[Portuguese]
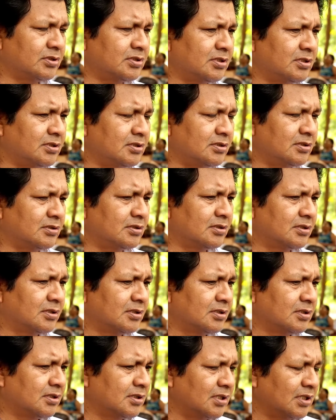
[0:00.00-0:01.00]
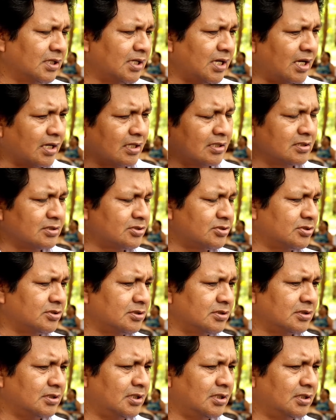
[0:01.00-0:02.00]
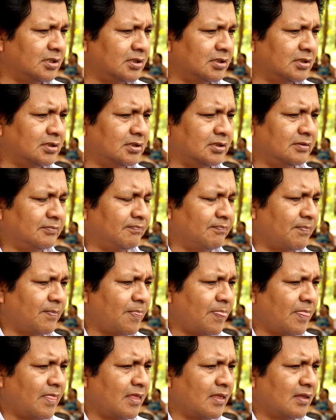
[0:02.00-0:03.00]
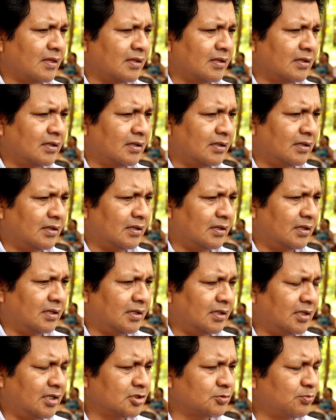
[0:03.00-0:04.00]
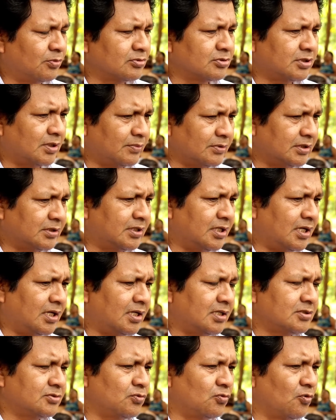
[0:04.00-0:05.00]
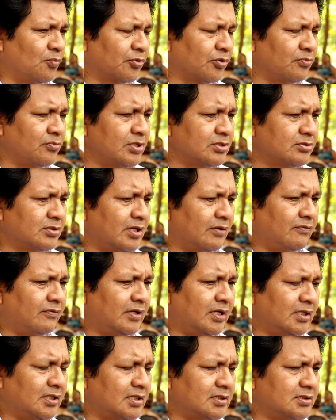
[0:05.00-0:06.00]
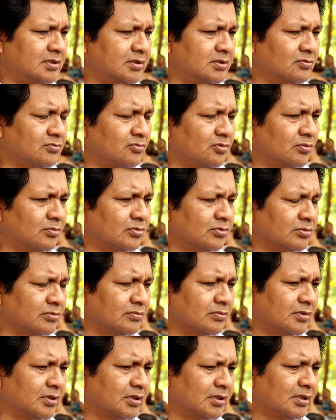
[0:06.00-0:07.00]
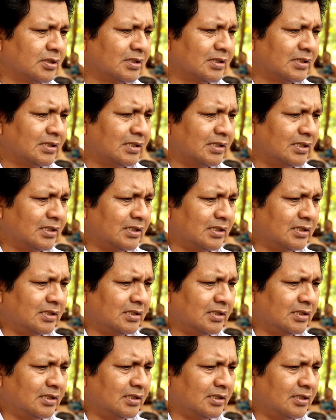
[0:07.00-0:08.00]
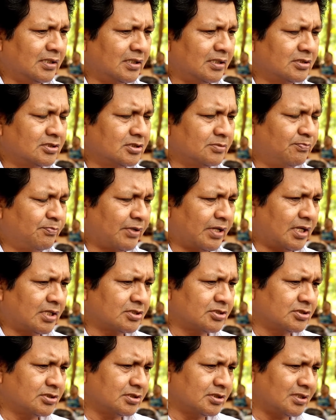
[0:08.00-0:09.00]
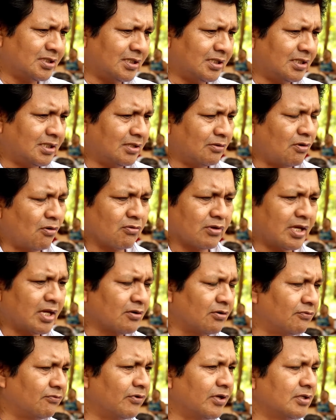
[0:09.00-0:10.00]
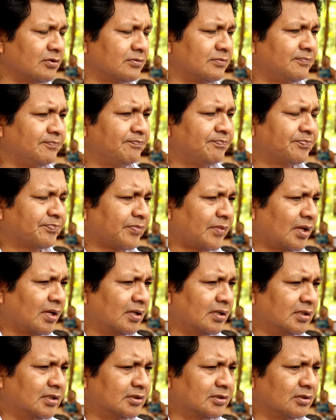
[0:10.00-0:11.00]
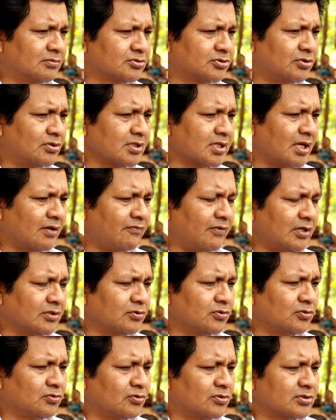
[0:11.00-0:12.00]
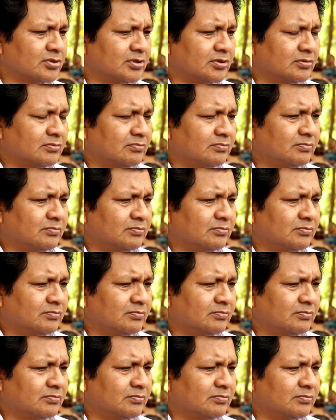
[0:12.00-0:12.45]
que garante a, a responsabilidade, o compromisso da Vale, assim como é, de praxe a, a, qualquer convênio. Então, só que a Vale do Rio Doce